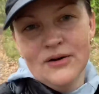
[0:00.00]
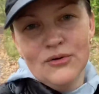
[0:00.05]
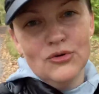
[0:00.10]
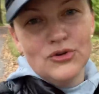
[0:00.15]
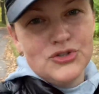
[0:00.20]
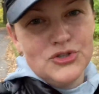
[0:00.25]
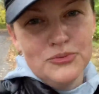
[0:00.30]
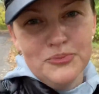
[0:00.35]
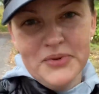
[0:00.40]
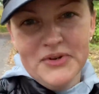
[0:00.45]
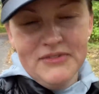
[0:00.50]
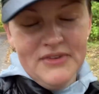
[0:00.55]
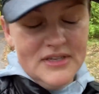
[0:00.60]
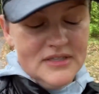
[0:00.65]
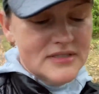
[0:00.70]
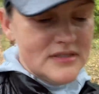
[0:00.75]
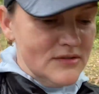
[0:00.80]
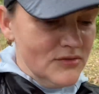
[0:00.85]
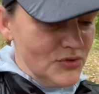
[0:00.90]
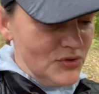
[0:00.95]
очень
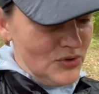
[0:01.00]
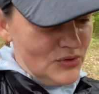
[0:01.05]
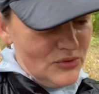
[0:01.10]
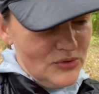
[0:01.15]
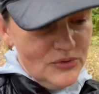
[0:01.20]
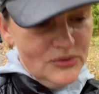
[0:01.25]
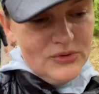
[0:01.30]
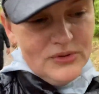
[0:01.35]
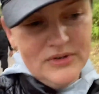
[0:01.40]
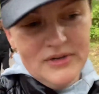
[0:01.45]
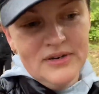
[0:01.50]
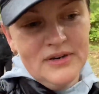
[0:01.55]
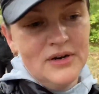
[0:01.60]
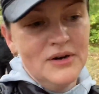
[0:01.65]
приветствую,